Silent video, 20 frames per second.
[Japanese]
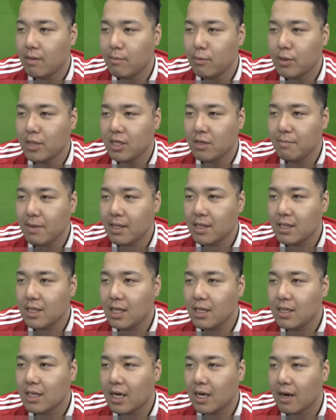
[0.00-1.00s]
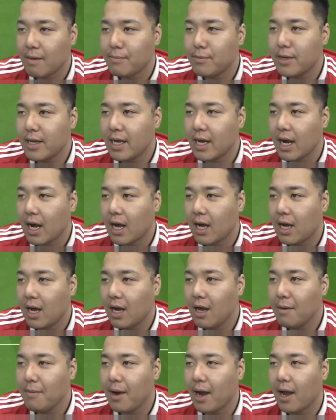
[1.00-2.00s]
う決まってんだから、プレーが。
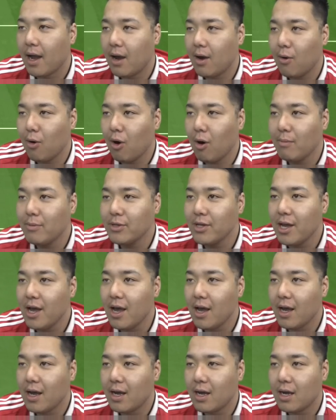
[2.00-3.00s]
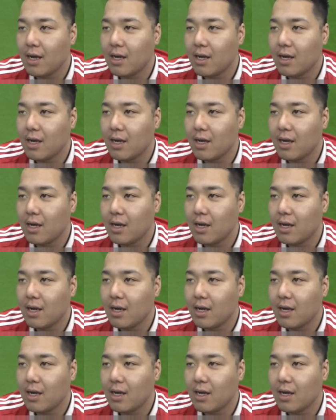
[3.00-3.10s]
あ、やばい。おぶねえ。